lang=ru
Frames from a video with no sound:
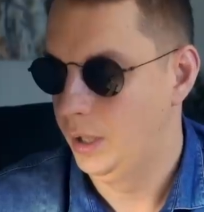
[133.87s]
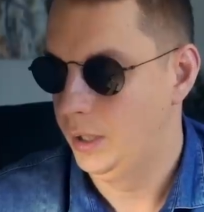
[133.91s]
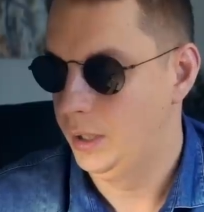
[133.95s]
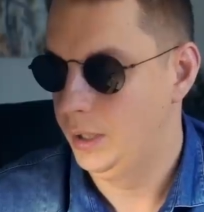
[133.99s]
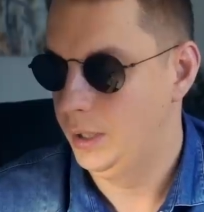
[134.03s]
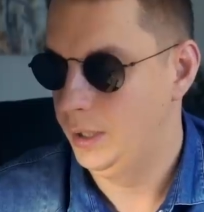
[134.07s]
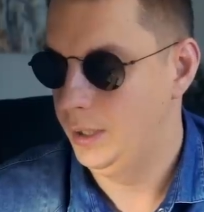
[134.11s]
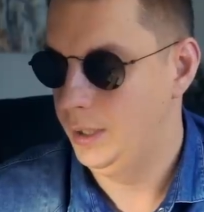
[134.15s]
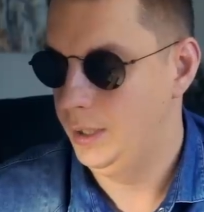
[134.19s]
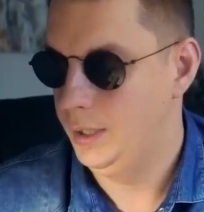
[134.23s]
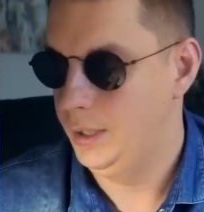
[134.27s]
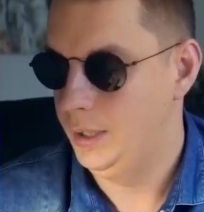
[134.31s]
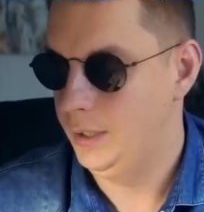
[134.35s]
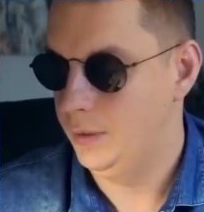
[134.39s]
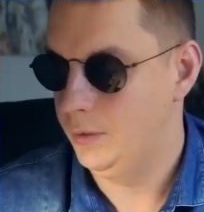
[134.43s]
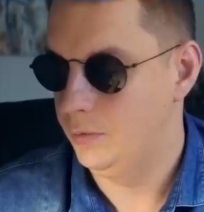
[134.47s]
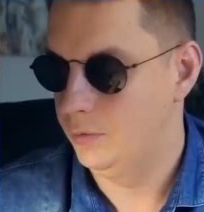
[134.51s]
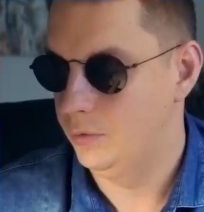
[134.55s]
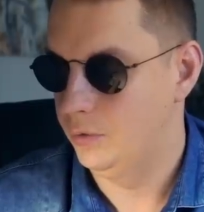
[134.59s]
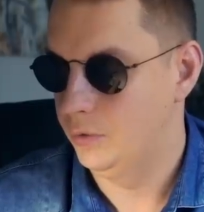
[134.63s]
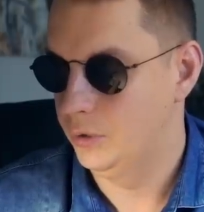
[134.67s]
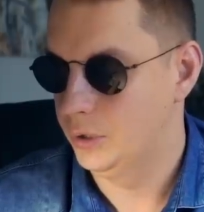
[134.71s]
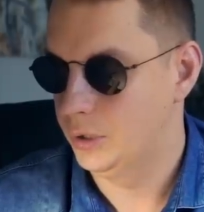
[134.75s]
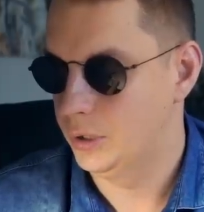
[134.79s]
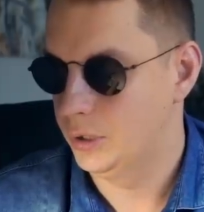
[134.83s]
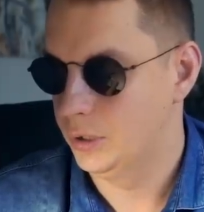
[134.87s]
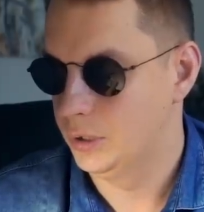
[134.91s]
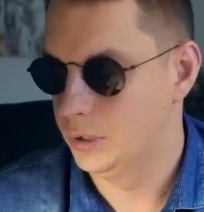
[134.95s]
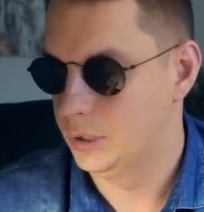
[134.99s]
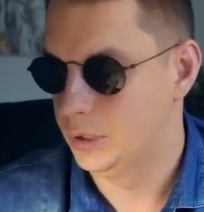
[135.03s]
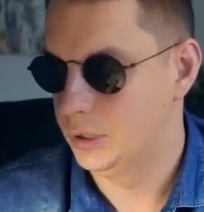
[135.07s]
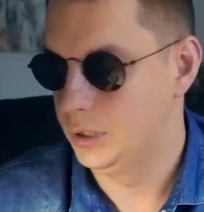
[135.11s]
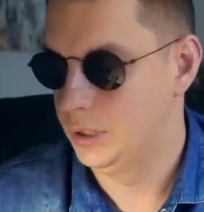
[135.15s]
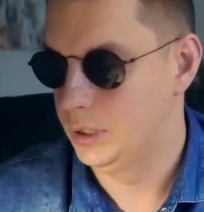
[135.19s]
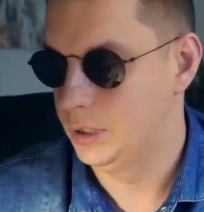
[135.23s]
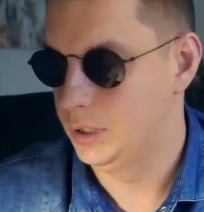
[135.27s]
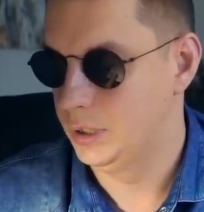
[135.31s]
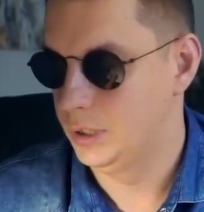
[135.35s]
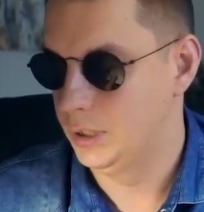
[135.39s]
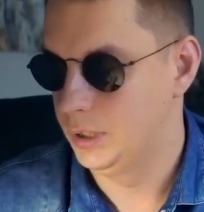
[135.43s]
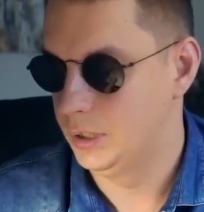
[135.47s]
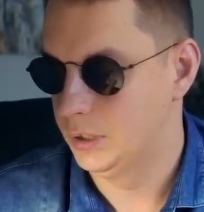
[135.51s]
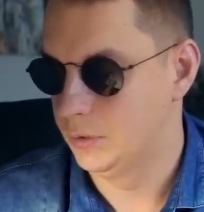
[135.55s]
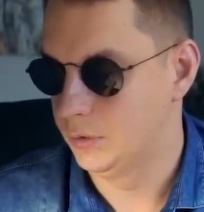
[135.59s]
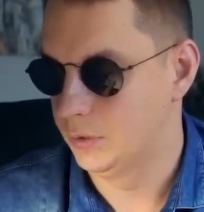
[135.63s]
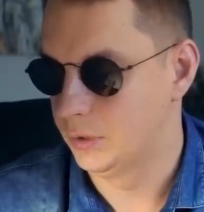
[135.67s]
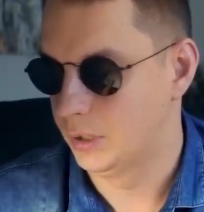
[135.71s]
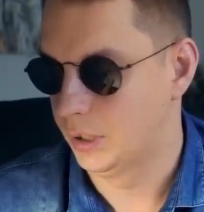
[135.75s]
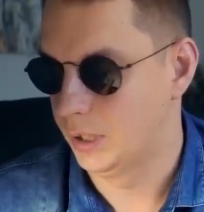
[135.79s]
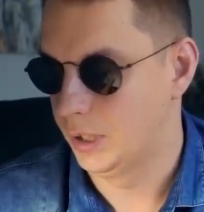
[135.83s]
И вот здесь есть
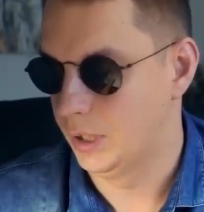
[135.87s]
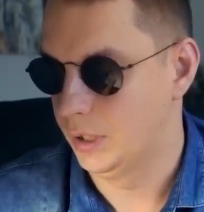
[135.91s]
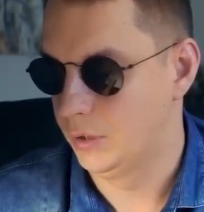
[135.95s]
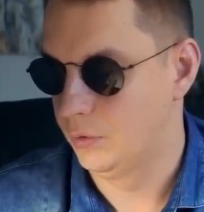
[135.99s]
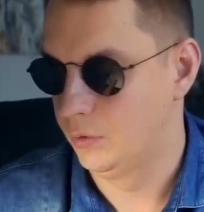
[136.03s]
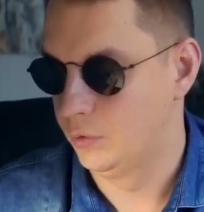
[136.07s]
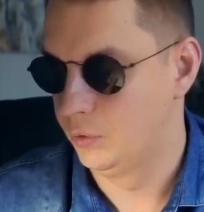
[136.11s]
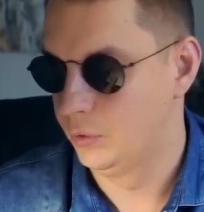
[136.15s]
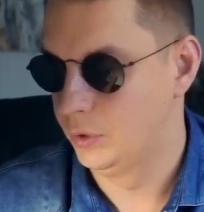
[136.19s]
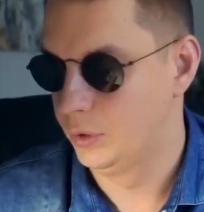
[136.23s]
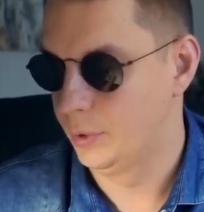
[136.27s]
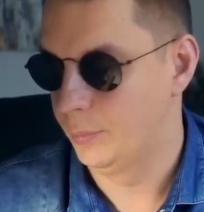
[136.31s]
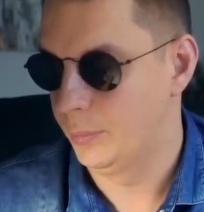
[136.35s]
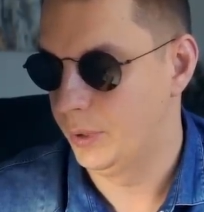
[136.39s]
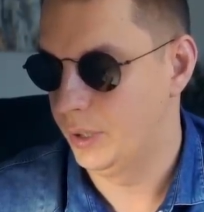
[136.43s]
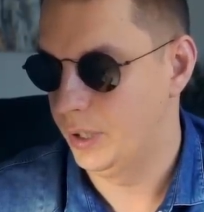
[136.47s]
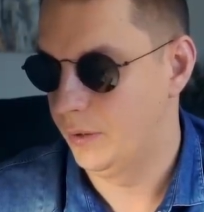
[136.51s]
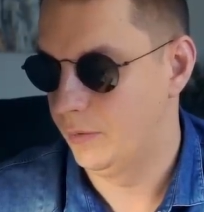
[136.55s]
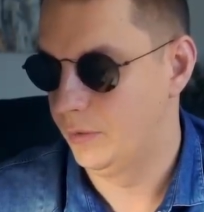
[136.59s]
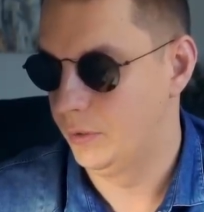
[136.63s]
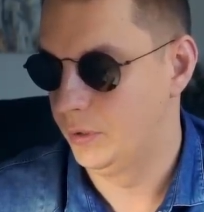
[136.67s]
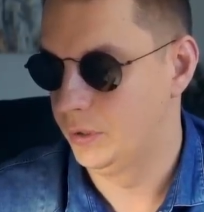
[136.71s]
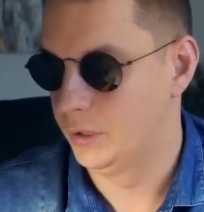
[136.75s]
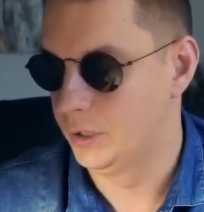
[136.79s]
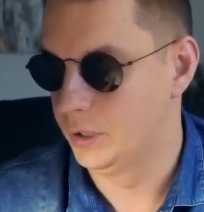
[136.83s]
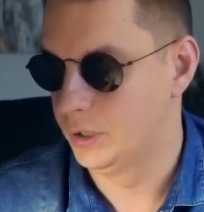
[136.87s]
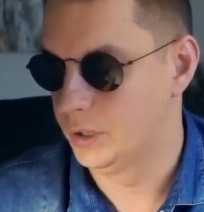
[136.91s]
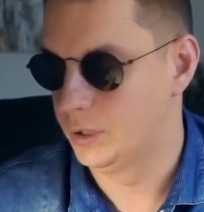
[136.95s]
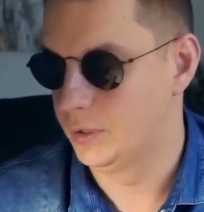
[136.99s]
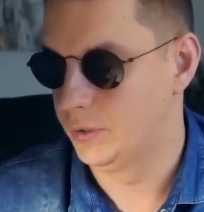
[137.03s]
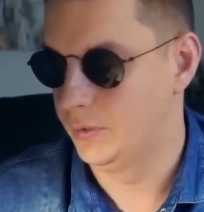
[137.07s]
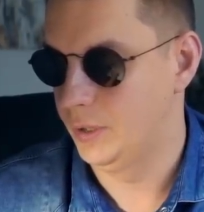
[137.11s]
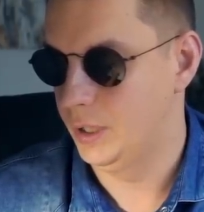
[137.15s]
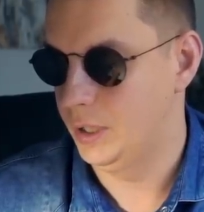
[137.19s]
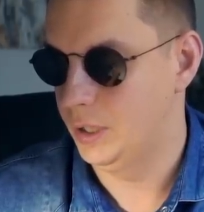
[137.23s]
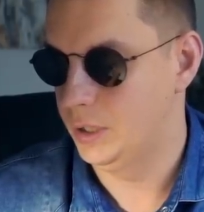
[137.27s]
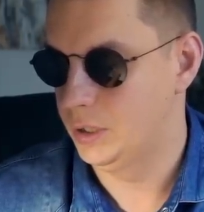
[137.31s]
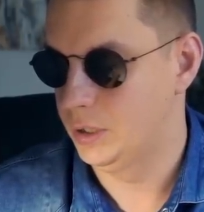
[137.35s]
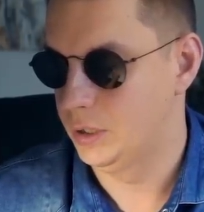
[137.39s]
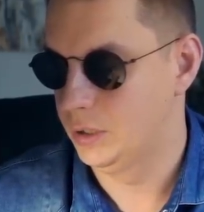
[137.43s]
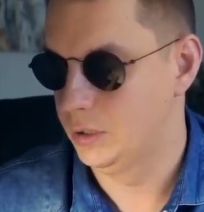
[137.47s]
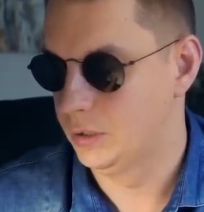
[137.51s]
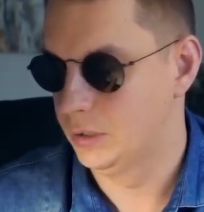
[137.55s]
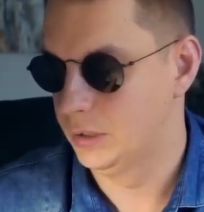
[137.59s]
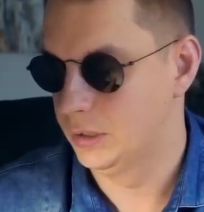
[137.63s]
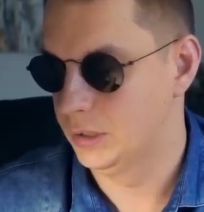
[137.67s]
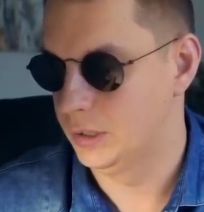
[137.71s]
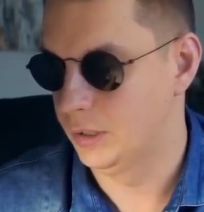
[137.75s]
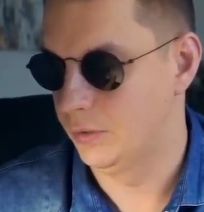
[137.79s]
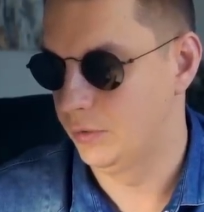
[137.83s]
вот такая двунаправленная связь
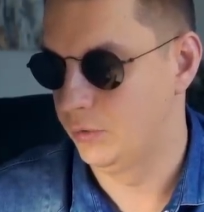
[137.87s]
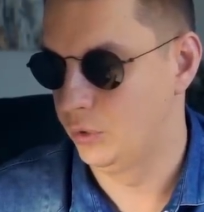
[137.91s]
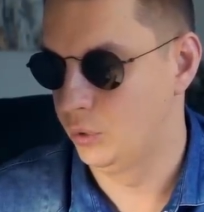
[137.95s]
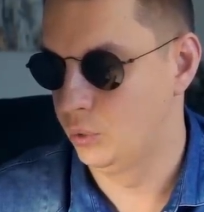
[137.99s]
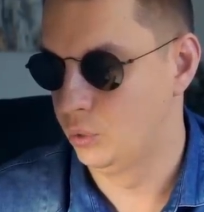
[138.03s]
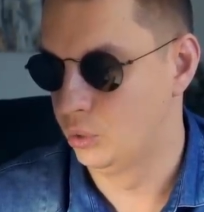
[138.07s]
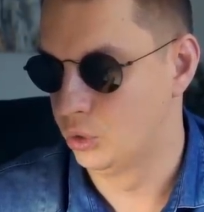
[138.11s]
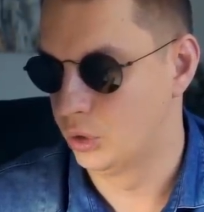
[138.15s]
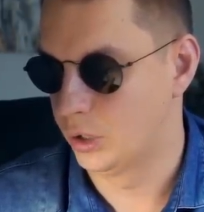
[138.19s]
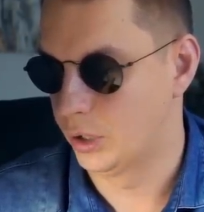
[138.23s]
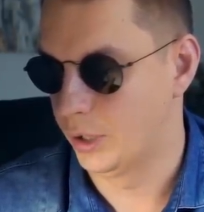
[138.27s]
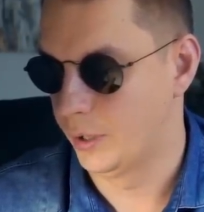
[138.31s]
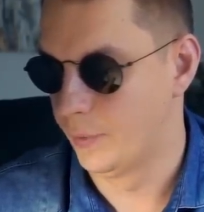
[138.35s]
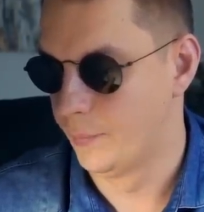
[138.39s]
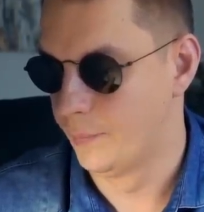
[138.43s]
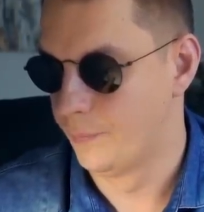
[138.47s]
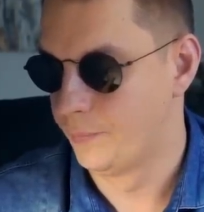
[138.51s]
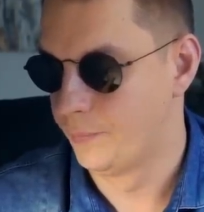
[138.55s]
со вьюшкой.